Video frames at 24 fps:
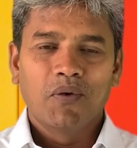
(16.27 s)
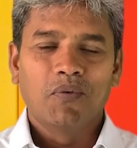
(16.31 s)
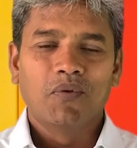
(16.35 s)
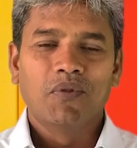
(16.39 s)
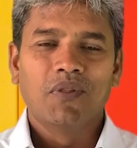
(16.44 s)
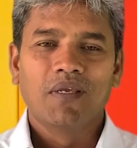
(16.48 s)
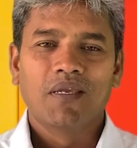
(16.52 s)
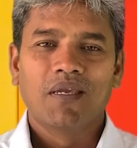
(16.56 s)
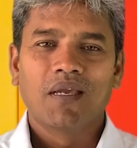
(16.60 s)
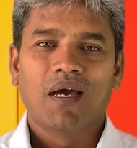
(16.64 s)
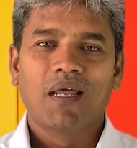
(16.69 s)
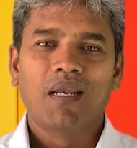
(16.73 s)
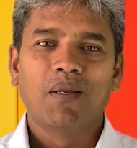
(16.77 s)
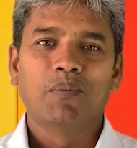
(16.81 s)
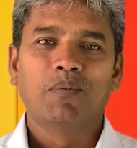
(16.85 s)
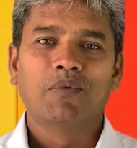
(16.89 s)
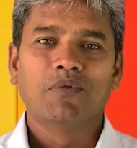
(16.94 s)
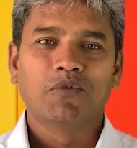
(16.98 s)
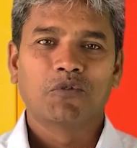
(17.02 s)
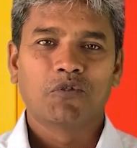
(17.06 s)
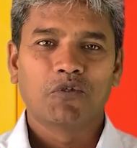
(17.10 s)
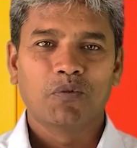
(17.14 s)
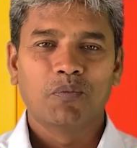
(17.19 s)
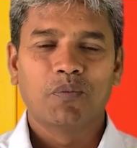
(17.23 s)
ఉదయకాలపు
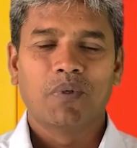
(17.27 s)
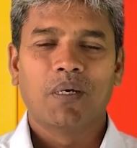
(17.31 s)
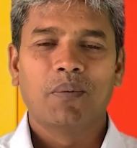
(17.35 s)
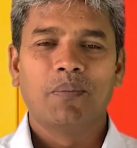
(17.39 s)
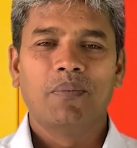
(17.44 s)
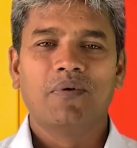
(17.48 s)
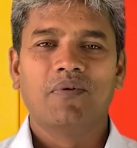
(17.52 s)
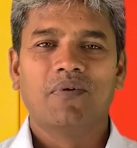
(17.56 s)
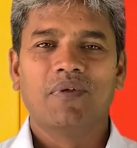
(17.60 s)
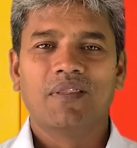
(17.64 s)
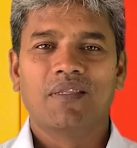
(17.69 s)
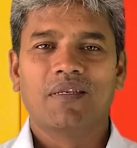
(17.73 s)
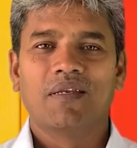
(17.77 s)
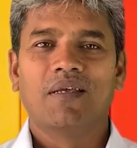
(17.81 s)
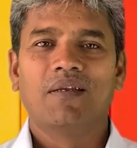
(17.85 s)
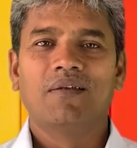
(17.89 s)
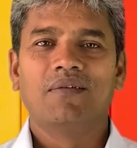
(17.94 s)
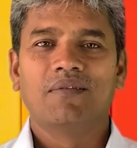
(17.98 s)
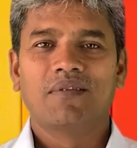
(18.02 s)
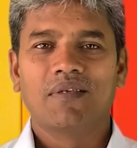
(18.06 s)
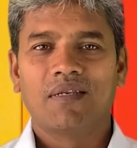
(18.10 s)
శుభాభివందనాలు